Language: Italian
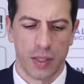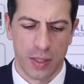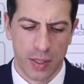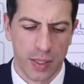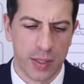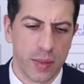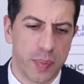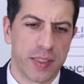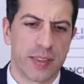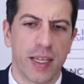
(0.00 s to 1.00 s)
eh, di
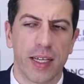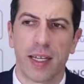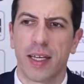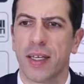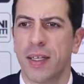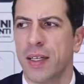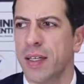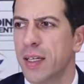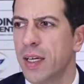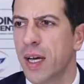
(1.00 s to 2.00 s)
pensare
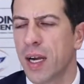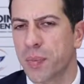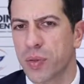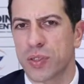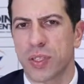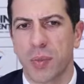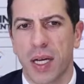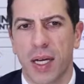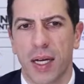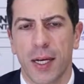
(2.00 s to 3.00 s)
eh, alla
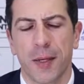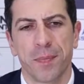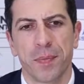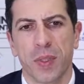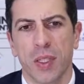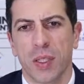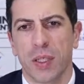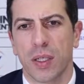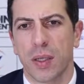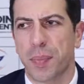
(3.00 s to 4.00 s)
prossima
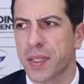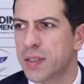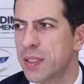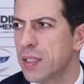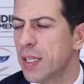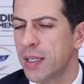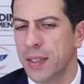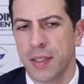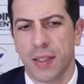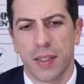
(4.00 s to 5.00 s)
eh,
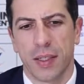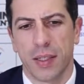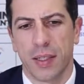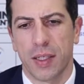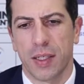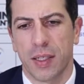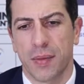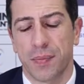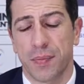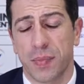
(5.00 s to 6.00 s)
partita
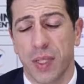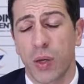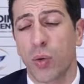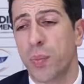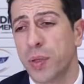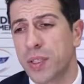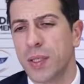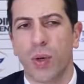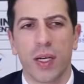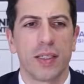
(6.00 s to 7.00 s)
ehm, e un
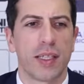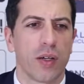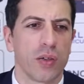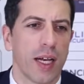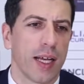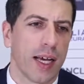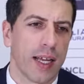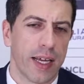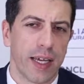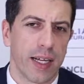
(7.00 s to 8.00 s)
obiettivo all'interno della
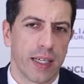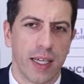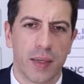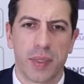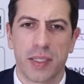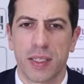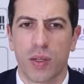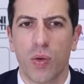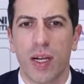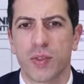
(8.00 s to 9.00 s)
gara era chiaramente
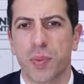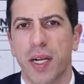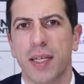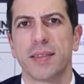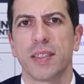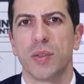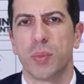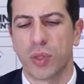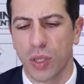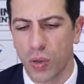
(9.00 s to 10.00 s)
con la speranza di
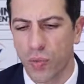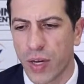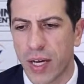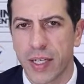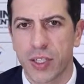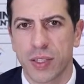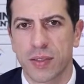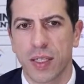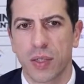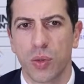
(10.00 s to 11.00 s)
poterlo fare
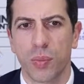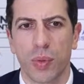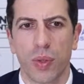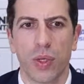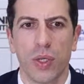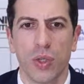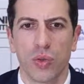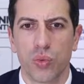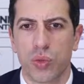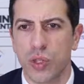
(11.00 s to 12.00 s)
gestendo un po'
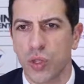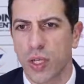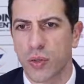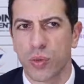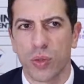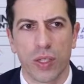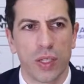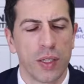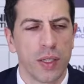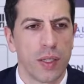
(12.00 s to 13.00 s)
tutti i giocatori
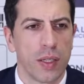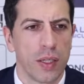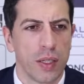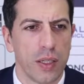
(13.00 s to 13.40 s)
eh,